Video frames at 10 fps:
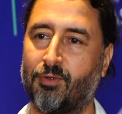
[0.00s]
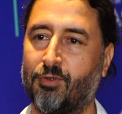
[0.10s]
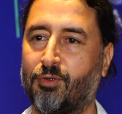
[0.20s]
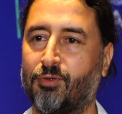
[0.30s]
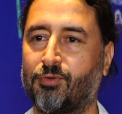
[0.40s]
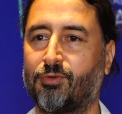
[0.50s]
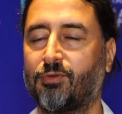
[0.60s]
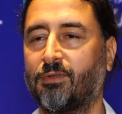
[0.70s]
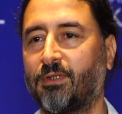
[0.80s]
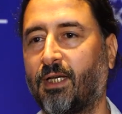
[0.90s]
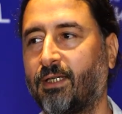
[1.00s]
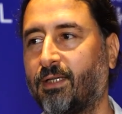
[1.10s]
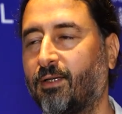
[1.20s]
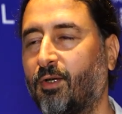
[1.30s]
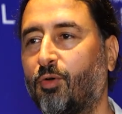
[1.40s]
görüyoruz.
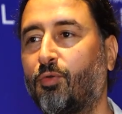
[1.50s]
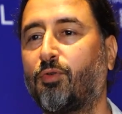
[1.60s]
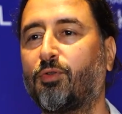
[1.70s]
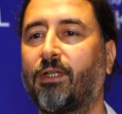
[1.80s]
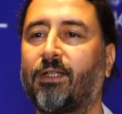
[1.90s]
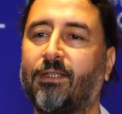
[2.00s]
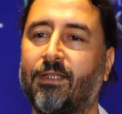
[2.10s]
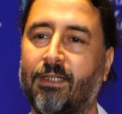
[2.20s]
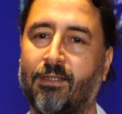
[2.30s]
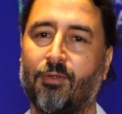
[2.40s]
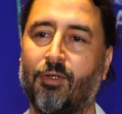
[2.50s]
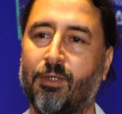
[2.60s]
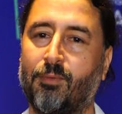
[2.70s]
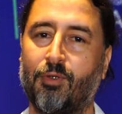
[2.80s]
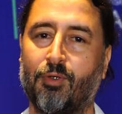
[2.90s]
Yani ufuklarını
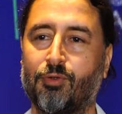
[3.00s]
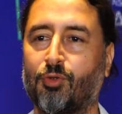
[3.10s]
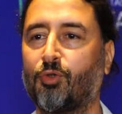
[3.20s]
görebiliyoruz.